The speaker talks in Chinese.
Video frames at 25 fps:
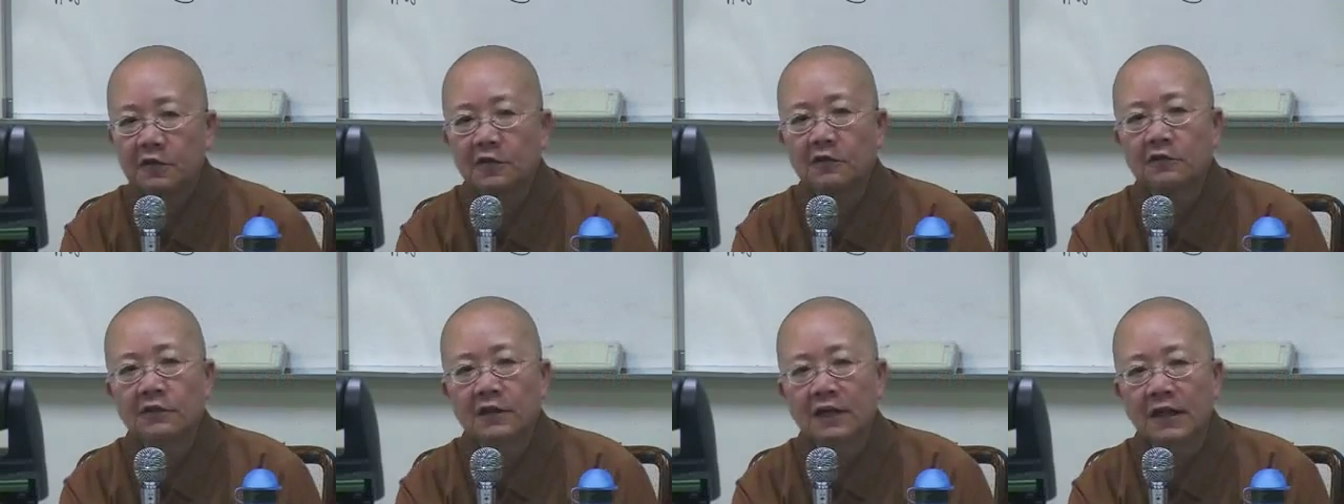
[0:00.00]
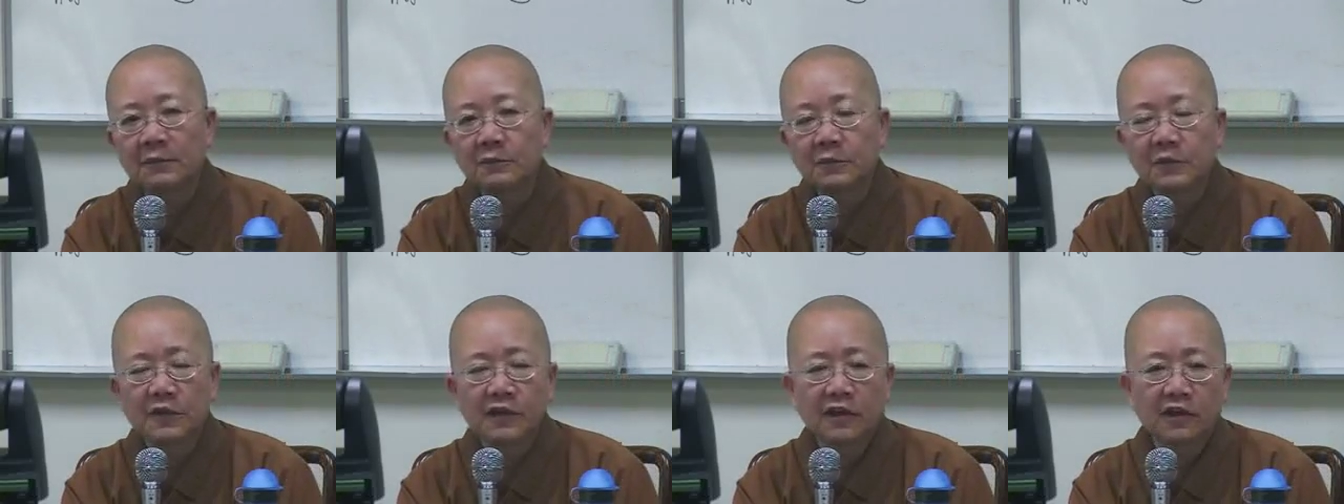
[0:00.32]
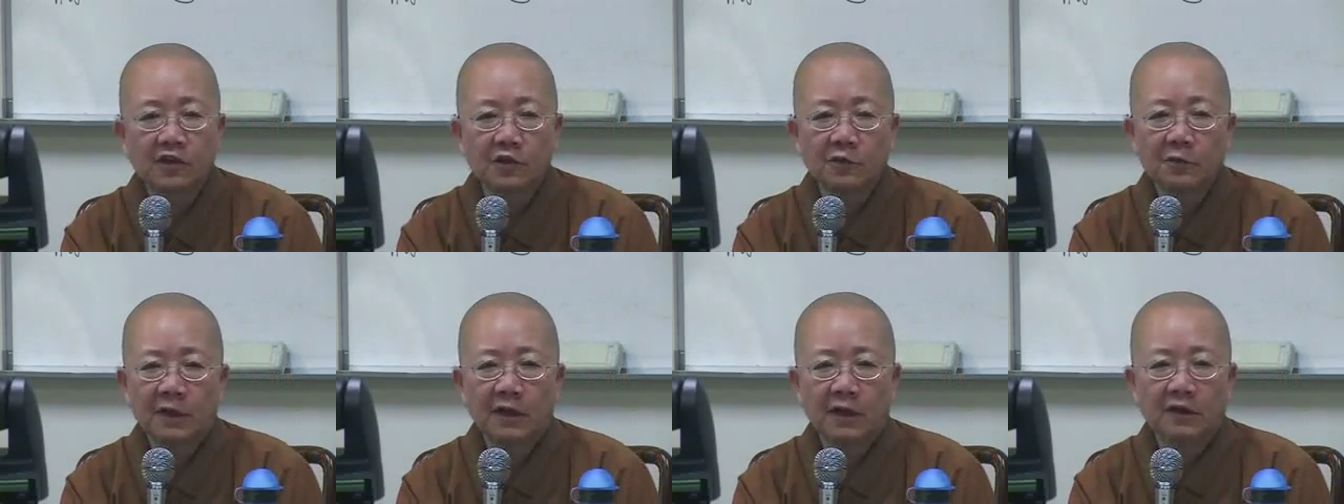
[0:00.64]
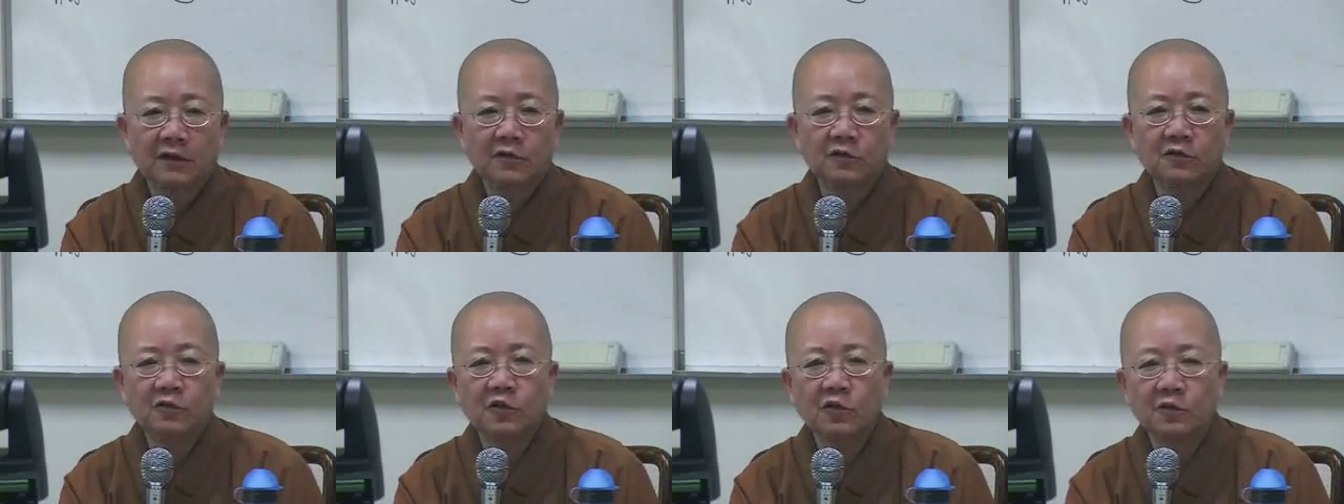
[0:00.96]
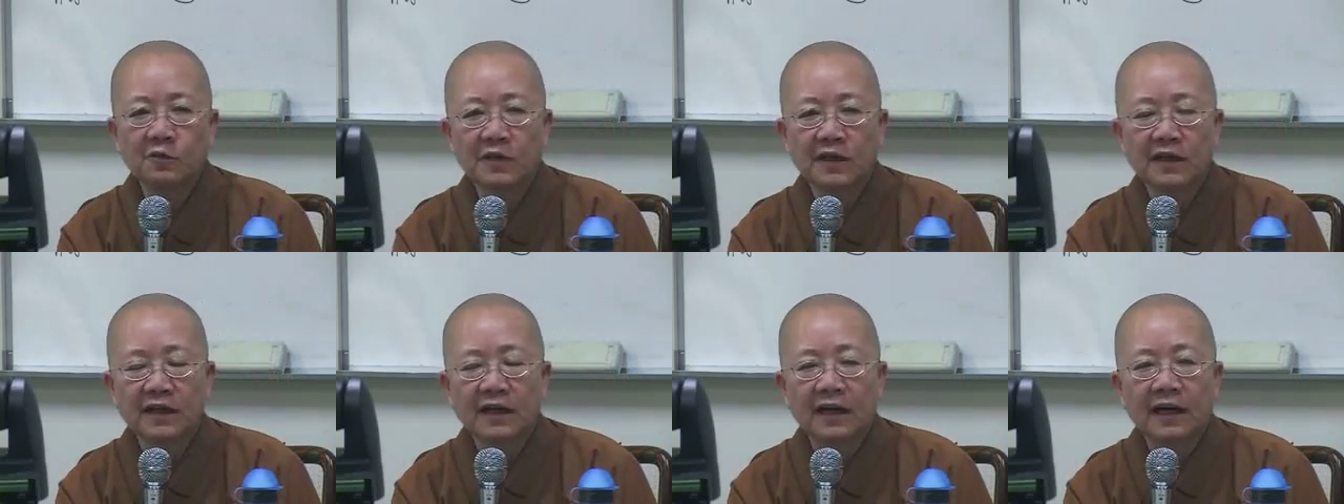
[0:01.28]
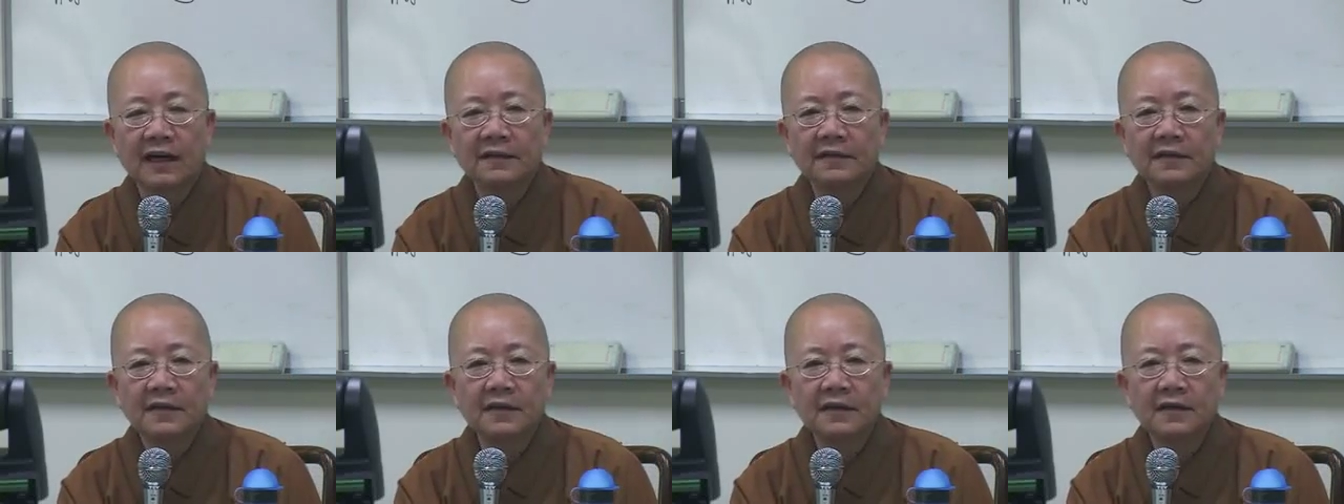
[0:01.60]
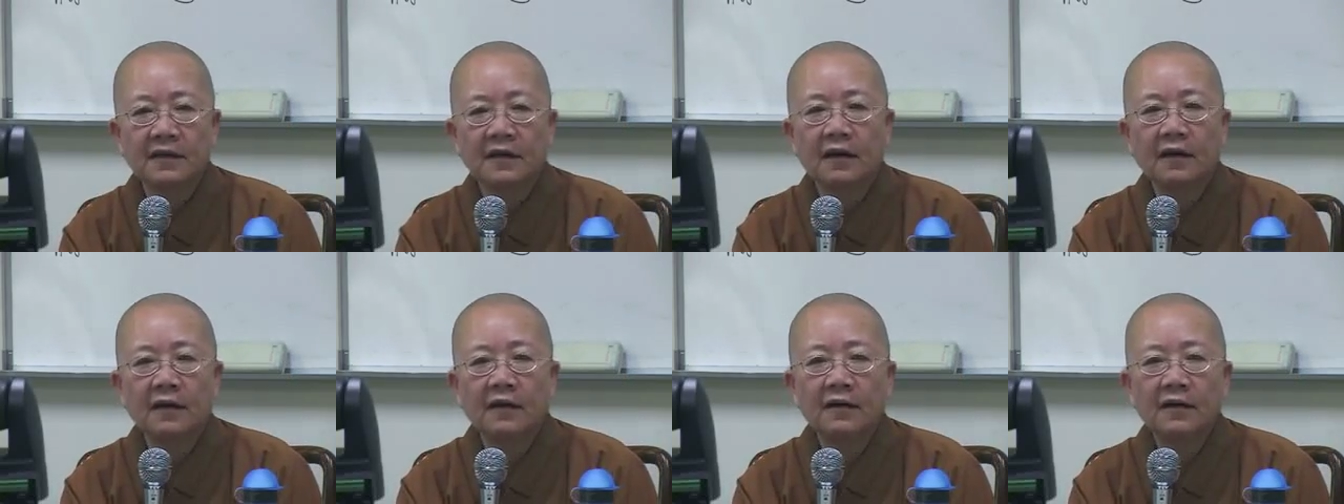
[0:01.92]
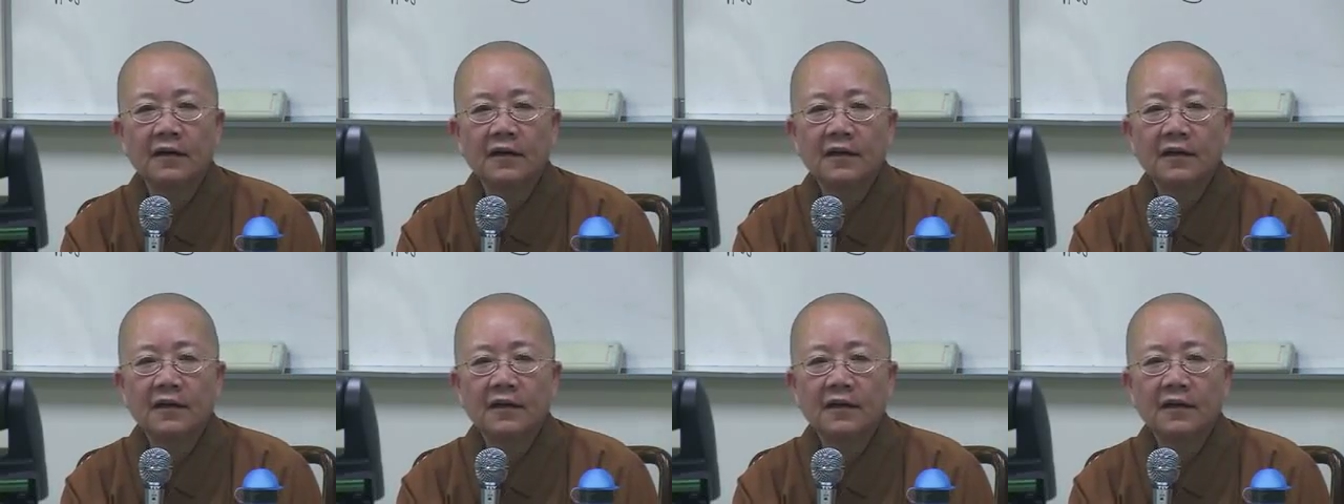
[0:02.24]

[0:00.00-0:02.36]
偷看不能够抛头露面看的啊。